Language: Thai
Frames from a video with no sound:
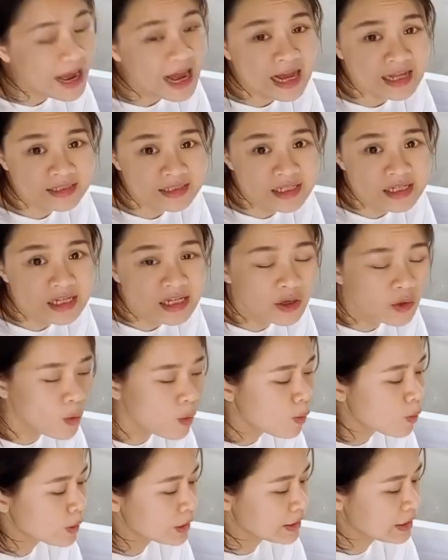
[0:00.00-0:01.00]
ซิลิโค
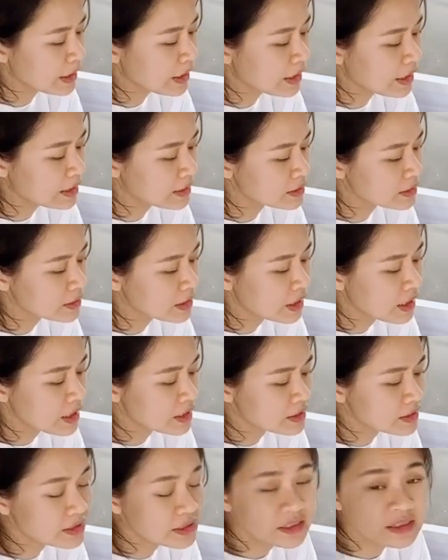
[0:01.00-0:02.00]
นนะคะจ
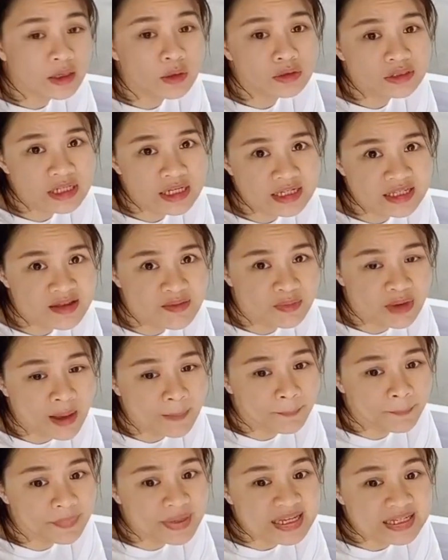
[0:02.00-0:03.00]
ริงๆเขาใช้สำหรับ
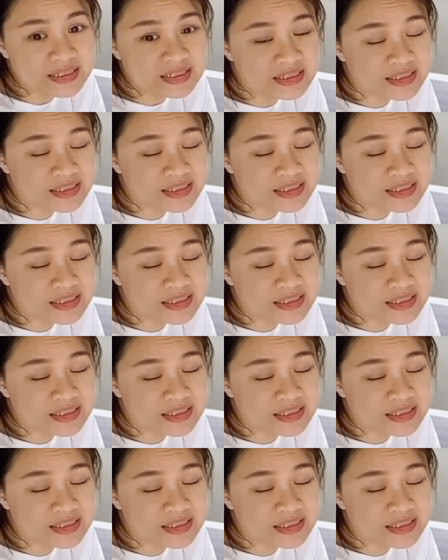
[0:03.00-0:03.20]
ปิด